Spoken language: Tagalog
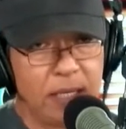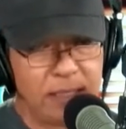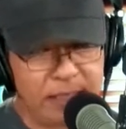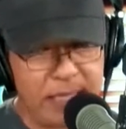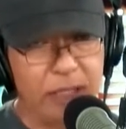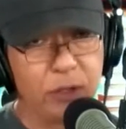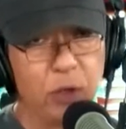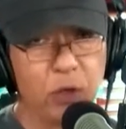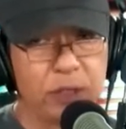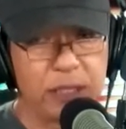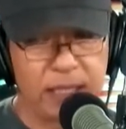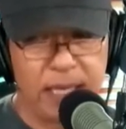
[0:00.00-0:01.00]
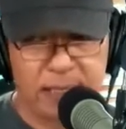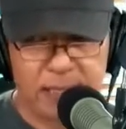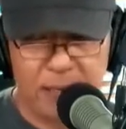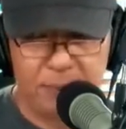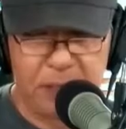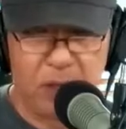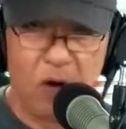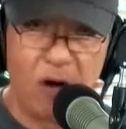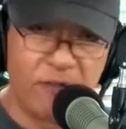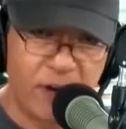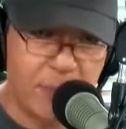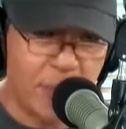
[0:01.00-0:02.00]
dito sa sinasabing
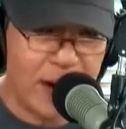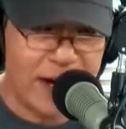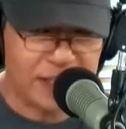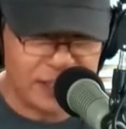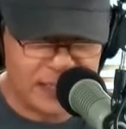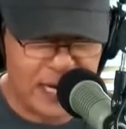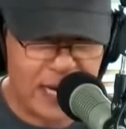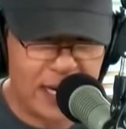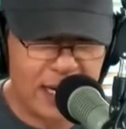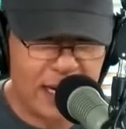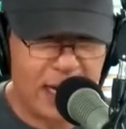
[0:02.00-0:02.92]
overpriced na